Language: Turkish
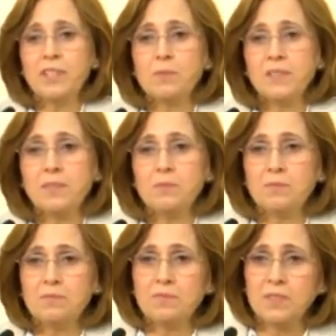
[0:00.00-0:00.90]
bölgelerde
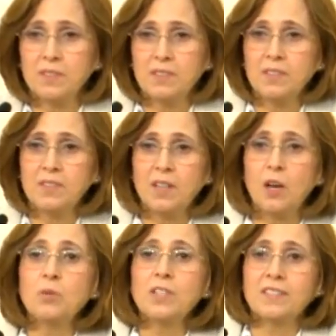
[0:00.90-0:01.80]
çocuklara yönelik
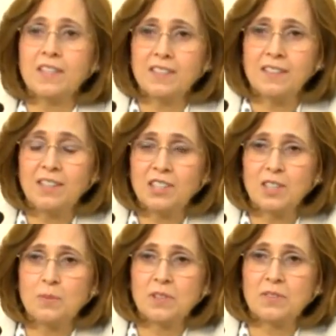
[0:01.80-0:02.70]
istismar araştırmaları
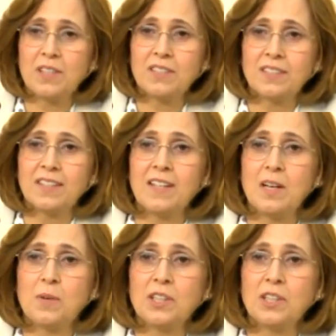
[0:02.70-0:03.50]
yapılması gerektiğini